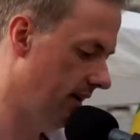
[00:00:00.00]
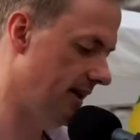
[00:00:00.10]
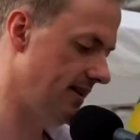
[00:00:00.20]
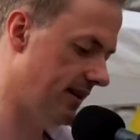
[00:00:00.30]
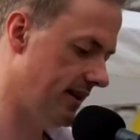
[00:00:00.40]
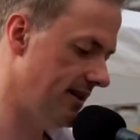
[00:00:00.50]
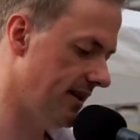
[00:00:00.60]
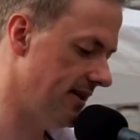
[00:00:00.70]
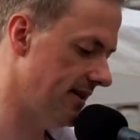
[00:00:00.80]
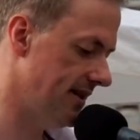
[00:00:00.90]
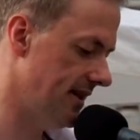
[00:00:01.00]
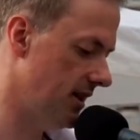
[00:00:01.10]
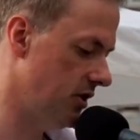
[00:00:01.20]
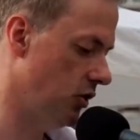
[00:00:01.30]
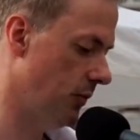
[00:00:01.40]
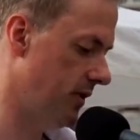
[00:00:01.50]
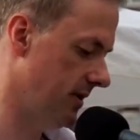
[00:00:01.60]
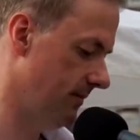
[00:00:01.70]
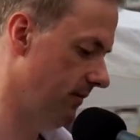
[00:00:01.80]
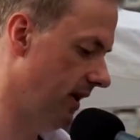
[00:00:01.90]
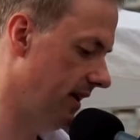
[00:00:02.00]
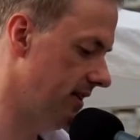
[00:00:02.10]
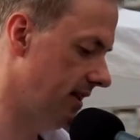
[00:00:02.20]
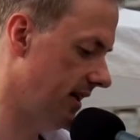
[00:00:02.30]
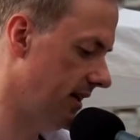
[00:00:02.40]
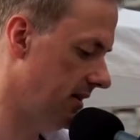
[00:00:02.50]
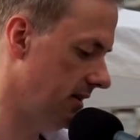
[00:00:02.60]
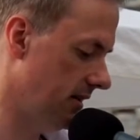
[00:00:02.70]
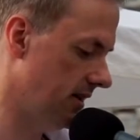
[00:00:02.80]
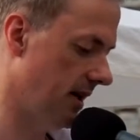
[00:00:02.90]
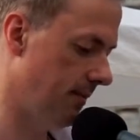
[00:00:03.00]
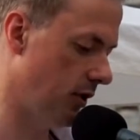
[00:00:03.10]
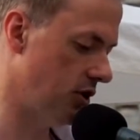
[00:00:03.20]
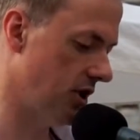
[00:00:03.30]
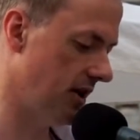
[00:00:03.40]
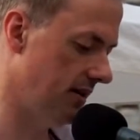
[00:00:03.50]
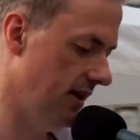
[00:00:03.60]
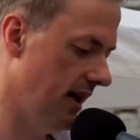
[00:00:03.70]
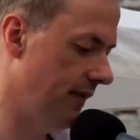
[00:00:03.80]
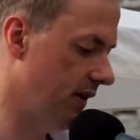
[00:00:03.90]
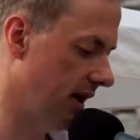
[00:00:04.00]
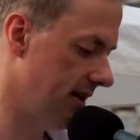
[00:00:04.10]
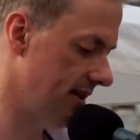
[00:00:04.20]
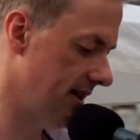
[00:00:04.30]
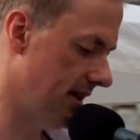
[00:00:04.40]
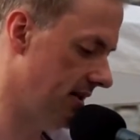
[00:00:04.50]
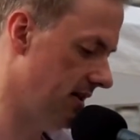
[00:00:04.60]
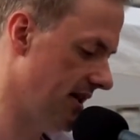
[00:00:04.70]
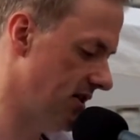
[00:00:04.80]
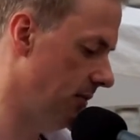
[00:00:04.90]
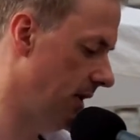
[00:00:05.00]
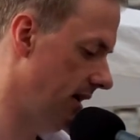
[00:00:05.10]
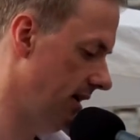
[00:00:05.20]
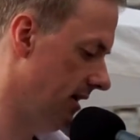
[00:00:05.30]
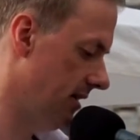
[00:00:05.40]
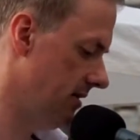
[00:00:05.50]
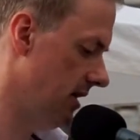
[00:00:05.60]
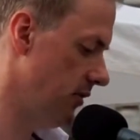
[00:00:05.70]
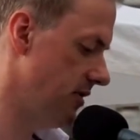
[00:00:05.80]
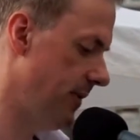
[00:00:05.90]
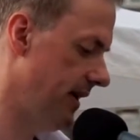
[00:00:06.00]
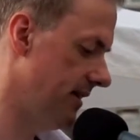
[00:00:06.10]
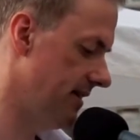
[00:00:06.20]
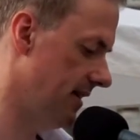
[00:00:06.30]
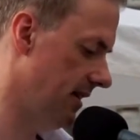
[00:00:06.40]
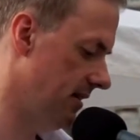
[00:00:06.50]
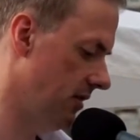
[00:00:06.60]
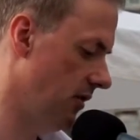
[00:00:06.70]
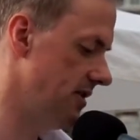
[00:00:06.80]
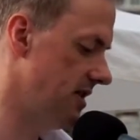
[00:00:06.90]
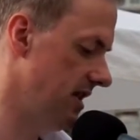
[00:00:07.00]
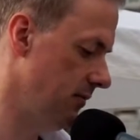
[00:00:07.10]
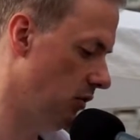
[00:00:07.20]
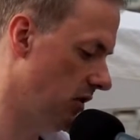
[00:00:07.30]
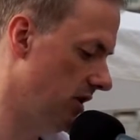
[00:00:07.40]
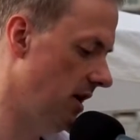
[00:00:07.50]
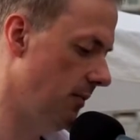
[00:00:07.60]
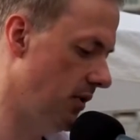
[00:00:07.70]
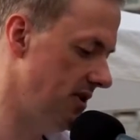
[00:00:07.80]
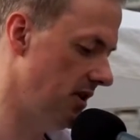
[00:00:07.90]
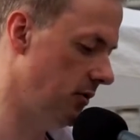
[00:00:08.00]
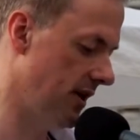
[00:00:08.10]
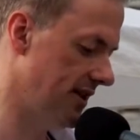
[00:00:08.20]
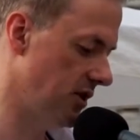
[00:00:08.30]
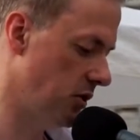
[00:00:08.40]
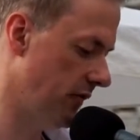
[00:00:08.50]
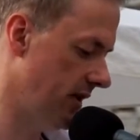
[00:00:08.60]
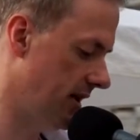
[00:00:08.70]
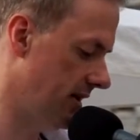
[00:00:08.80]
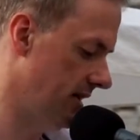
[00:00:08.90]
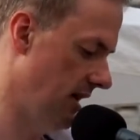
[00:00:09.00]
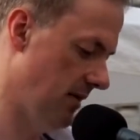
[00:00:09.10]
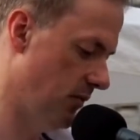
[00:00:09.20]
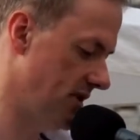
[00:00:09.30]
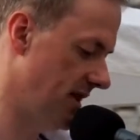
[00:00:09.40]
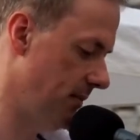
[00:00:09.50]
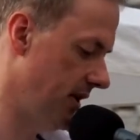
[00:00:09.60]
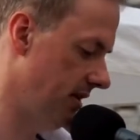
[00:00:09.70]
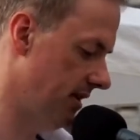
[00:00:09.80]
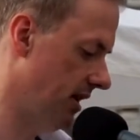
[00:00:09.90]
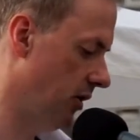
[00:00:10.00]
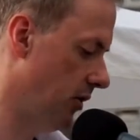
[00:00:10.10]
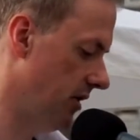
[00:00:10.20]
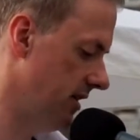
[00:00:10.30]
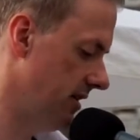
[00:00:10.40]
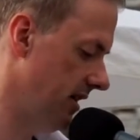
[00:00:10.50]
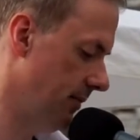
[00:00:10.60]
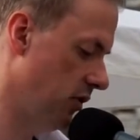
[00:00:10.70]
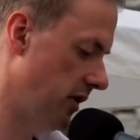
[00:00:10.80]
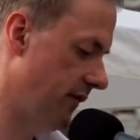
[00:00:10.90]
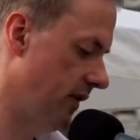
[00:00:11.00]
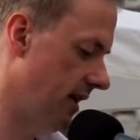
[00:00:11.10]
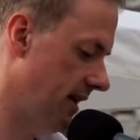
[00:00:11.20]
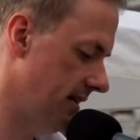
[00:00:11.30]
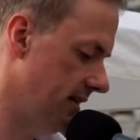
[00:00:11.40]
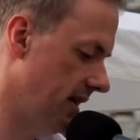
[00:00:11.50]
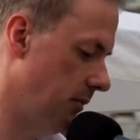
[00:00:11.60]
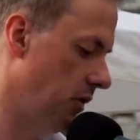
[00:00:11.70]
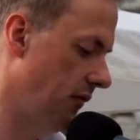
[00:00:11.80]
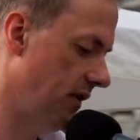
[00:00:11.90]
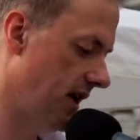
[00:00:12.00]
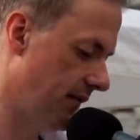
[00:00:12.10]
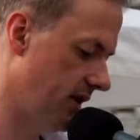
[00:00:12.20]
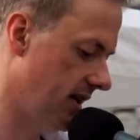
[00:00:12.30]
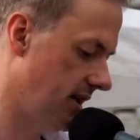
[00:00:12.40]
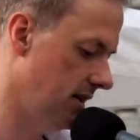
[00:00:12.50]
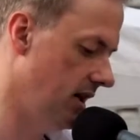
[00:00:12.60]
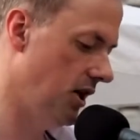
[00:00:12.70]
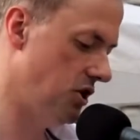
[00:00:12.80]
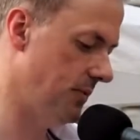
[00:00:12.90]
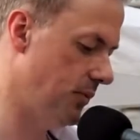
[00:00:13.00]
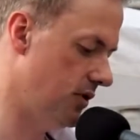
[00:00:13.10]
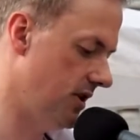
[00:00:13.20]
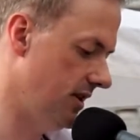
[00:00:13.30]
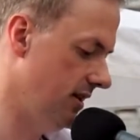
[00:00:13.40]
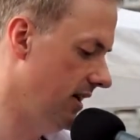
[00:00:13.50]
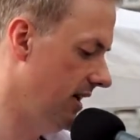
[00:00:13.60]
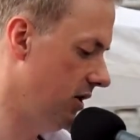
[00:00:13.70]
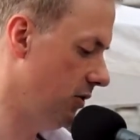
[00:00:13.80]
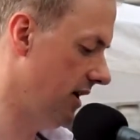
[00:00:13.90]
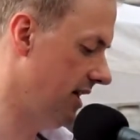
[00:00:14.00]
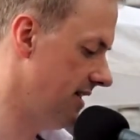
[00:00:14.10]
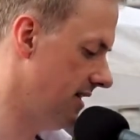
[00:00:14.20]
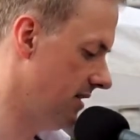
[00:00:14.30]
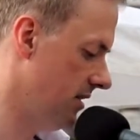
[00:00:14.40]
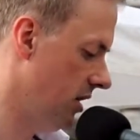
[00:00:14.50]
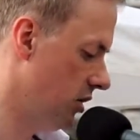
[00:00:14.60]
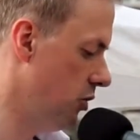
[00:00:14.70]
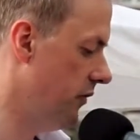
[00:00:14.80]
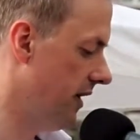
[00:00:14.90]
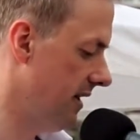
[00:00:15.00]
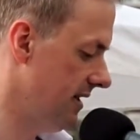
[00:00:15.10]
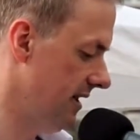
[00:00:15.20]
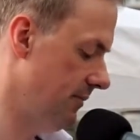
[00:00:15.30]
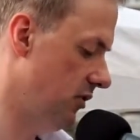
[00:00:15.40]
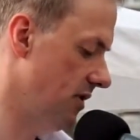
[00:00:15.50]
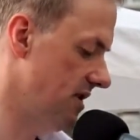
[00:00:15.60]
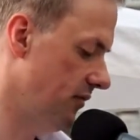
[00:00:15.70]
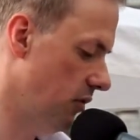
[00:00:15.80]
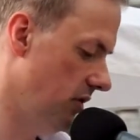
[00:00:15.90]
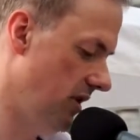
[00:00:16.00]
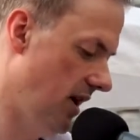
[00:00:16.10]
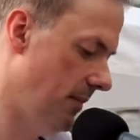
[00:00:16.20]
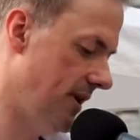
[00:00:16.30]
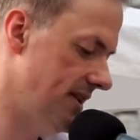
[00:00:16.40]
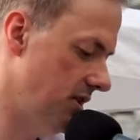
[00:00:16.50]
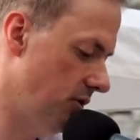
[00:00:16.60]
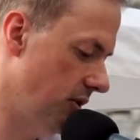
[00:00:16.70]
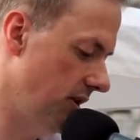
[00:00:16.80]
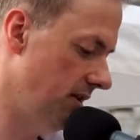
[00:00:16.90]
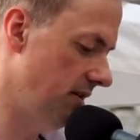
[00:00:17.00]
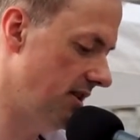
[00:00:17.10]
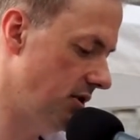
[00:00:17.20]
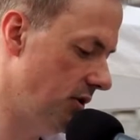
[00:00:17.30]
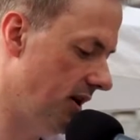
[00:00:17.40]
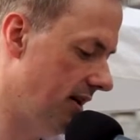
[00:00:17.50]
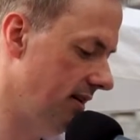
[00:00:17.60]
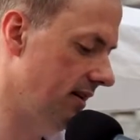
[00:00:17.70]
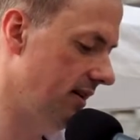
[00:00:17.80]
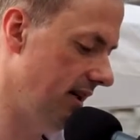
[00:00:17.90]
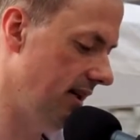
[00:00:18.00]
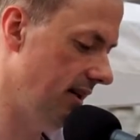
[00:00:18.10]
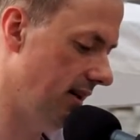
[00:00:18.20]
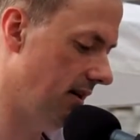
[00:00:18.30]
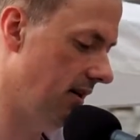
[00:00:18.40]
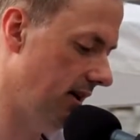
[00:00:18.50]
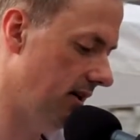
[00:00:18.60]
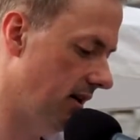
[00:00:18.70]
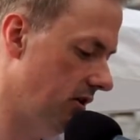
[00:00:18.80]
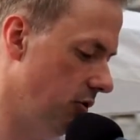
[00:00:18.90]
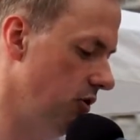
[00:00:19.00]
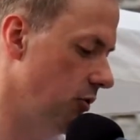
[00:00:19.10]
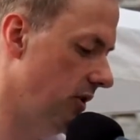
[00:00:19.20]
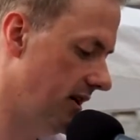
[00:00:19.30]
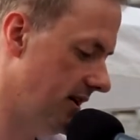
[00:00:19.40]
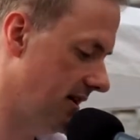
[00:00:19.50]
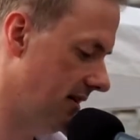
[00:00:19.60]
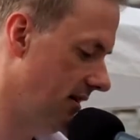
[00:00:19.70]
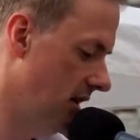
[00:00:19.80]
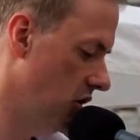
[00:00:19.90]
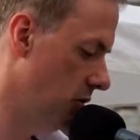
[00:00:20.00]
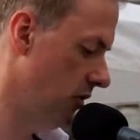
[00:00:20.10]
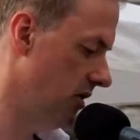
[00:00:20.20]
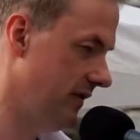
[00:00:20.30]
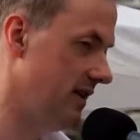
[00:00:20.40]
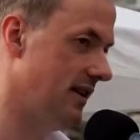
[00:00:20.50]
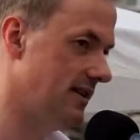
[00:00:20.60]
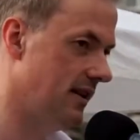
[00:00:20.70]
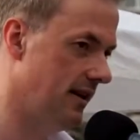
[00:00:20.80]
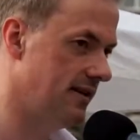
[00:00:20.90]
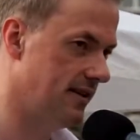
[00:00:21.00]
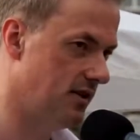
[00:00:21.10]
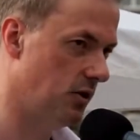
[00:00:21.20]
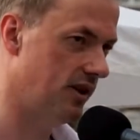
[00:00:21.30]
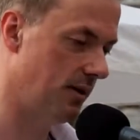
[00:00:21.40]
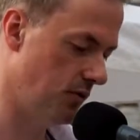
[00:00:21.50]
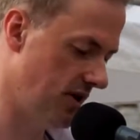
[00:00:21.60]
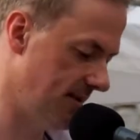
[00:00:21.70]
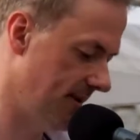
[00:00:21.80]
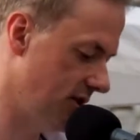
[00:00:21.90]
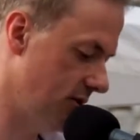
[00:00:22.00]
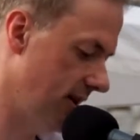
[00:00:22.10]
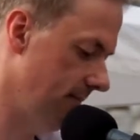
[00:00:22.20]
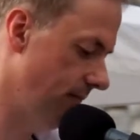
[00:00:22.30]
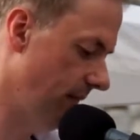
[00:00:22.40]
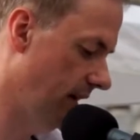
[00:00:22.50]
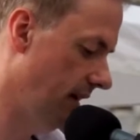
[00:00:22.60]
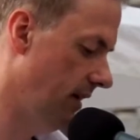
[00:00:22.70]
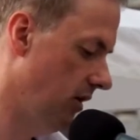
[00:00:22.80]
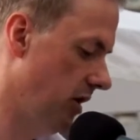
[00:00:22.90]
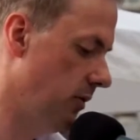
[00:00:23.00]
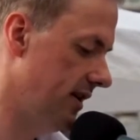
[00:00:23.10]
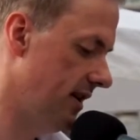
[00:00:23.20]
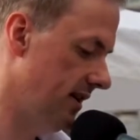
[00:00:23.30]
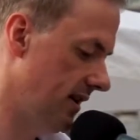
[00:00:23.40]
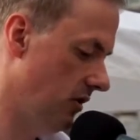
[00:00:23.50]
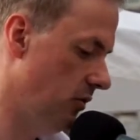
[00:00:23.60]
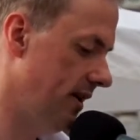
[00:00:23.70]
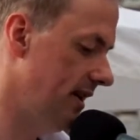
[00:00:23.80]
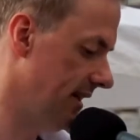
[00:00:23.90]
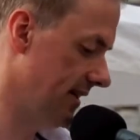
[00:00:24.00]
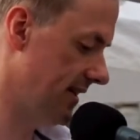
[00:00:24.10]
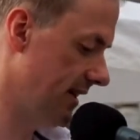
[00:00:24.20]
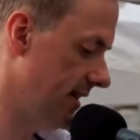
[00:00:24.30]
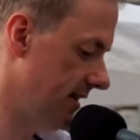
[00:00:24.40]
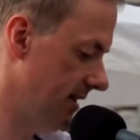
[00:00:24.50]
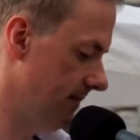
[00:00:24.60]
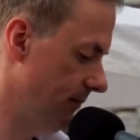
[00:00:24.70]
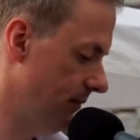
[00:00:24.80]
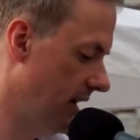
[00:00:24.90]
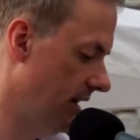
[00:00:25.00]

dass die Kriegseinsätze in Äthiopien, Eritrea, Kambodscha, Afghanistan, Somalia, Usbekistan, Osttimor, Bosnien und Herzegowina, Mosambik, Georgien, im Golf von Aden, am Horn von Afrika, Djibouti, Indonesien, Kuwait, im Kosovo, Mazedonien, Sudan, Kenia, Irak und Uganda, um nur die wichtigsten Einsatzorte der Bundeswehr zu nennen, humanitären Zielen dienen.